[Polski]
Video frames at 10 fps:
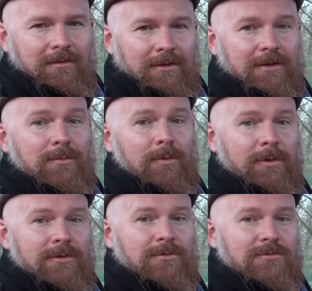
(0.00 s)
Takich
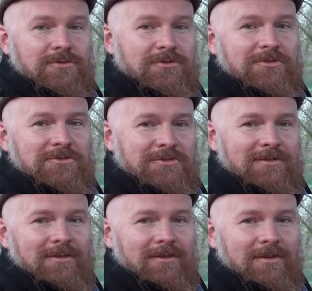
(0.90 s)
momentów życzę Ci
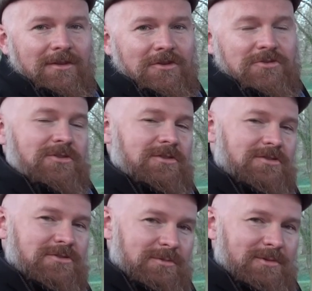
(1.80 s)
i życzę
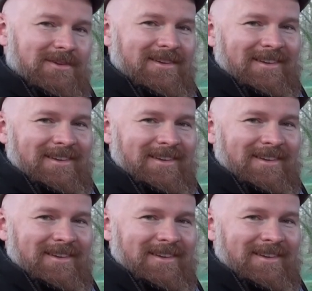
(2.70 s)
też sobie